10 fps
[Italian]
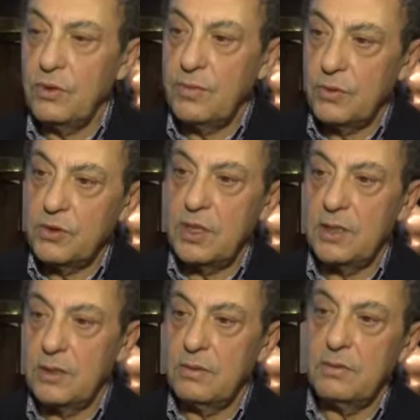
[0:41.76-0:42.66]
come
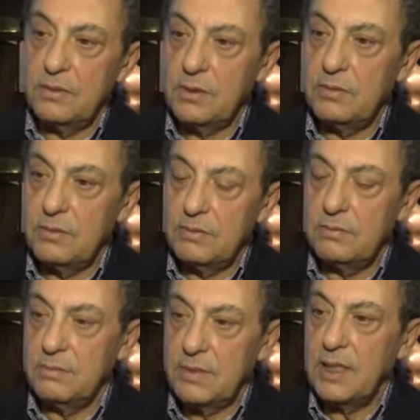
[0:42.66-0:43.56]
oggetto di una
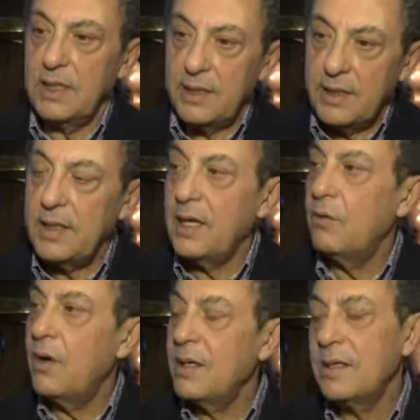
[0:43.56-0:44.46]
galleria
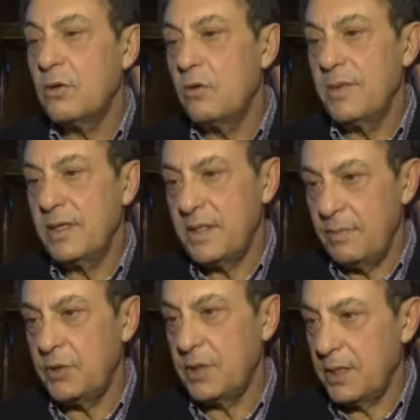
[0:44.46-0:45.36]
o anche come
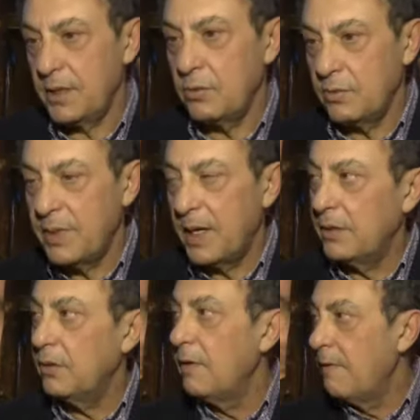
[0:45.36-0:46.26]
semplice arredo
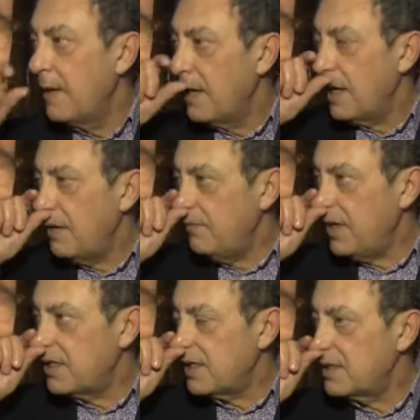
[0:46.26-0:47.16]
urbano e
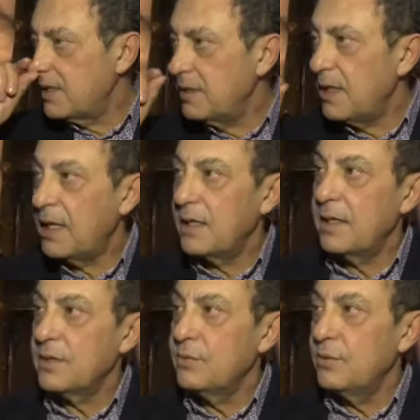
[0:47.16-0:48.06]
invece assegnare
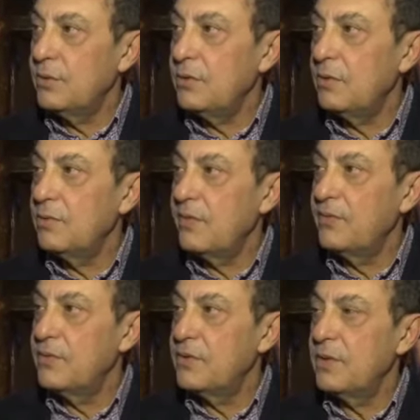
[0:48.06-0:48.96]
alla scultura una
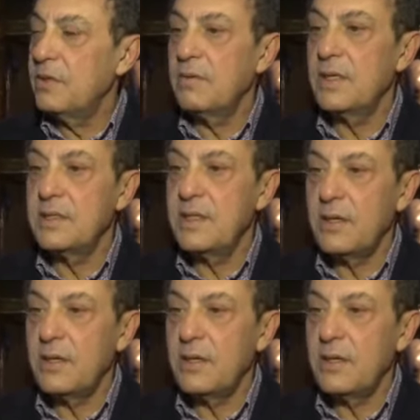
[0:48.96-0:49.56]
funzione quasi